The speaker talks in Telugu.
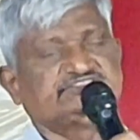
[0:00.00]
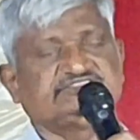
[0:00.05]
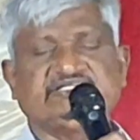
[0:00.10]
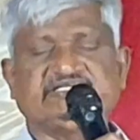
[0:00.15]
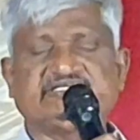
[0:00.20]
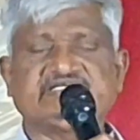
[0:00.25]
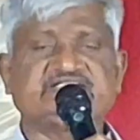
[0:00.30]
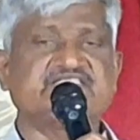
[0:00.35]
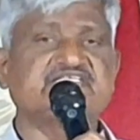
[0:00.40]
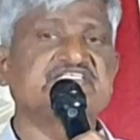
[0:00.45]

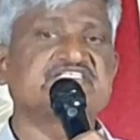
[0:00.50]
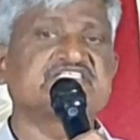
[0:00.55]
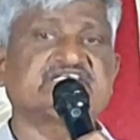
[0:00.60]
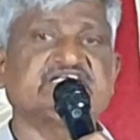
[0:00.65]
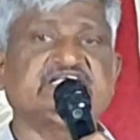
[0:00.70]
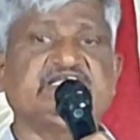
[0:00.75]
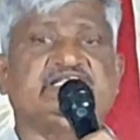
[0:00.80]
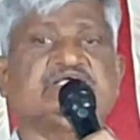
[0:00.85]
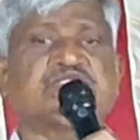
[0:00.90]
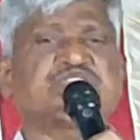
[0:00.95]
ఇక
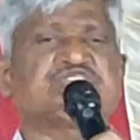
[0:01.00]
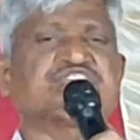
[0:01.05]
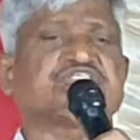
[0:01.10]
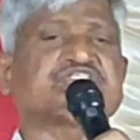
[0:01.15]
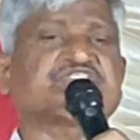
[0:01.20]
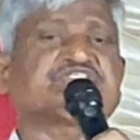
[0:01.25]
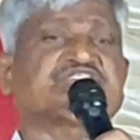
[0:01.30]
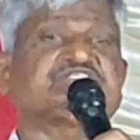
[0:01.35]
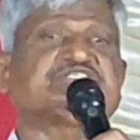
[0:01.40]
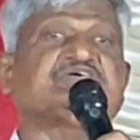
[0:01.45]
తీసుకెళ్లారు
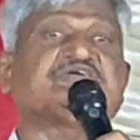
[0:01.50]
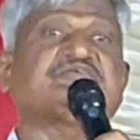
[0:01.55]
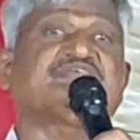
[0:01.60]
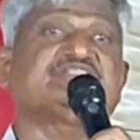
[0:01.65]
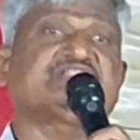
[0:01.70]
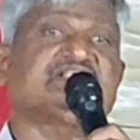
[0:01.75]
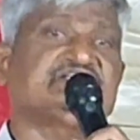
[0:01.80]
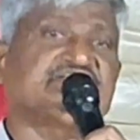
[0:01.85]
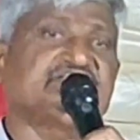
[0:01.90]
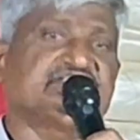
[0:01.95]

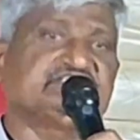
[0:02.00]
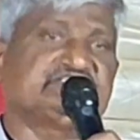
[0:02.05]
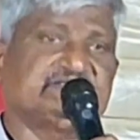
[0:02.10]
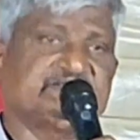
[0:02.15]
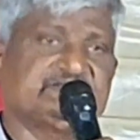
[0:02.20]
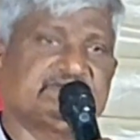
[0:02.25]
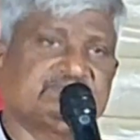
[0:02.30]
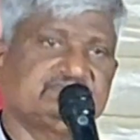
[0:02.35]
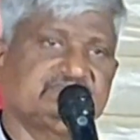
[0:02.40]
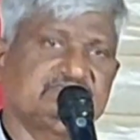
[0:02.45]
వదలు
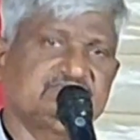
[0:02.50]
చేశారు